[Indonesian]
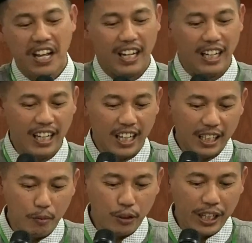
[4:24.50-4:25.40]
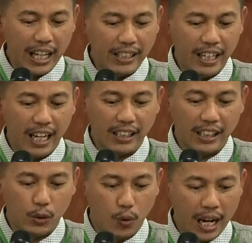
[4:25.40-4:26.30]
Eh, kemudian yang
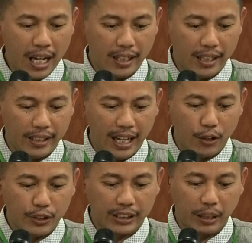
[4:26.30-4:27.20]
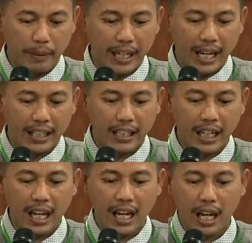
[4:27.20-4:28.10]
kedua yang harus kita bedakan
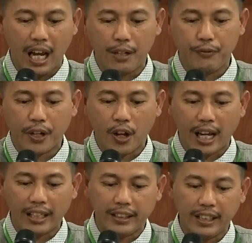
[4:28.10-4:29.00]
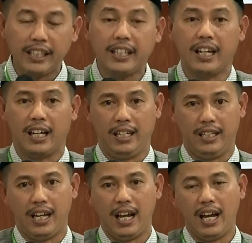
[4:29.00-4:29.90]
adalah al-firaq ad
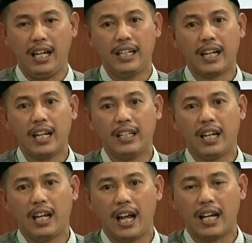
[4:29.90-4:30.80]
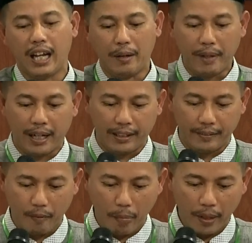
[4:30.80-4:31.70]
aliran agama.
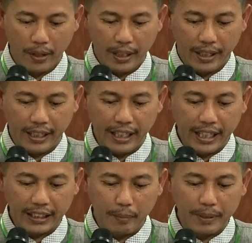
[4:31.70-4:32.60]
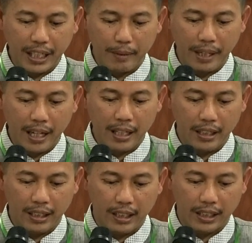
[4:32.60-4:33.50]
Ini kita misalnya
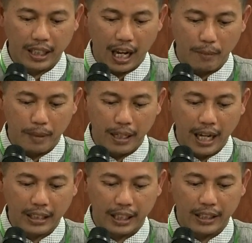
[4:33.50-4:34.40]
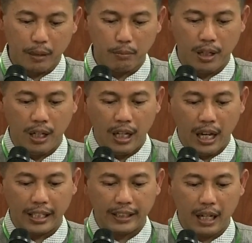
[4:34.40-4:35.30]
eh, melihat ada
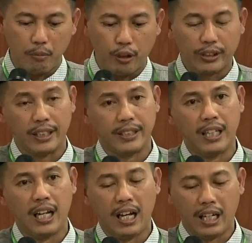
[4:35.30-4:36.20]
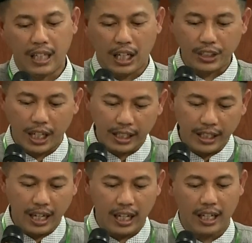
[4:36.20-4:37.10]
ada Mu'tazila, ada
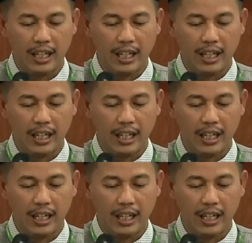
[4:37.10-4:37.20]
Asy'ariyah,